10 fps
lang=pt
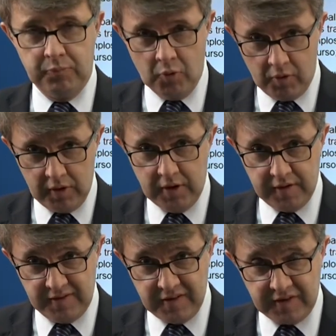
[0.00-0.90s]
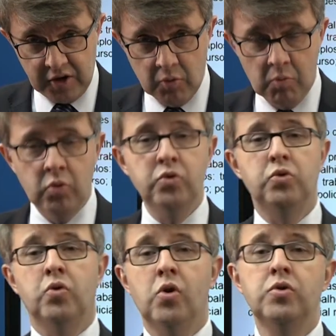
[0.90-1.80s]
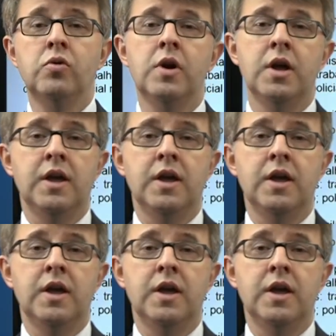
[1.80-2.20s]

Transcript: no, existem no mundo todo,